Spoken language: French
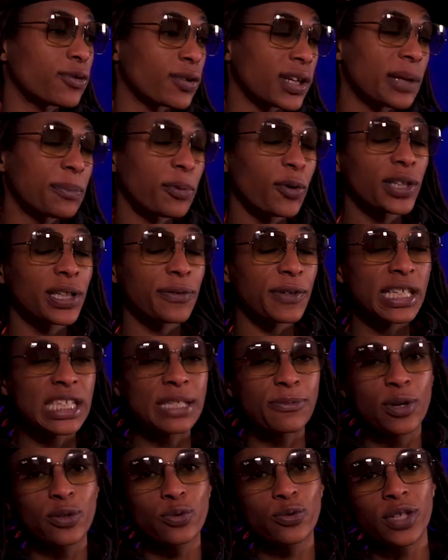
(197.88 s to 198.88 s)
sur la prod,
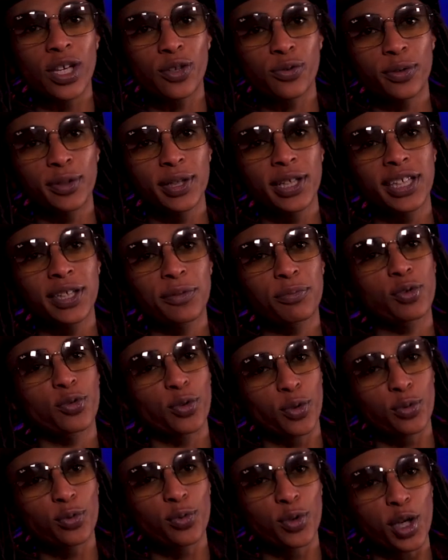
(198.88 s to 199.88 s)
effectivement, et nous argent dans l'équipe, mais
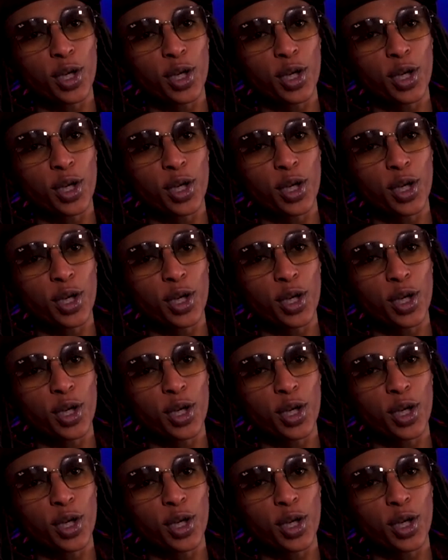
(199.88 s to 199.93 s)
surtout, on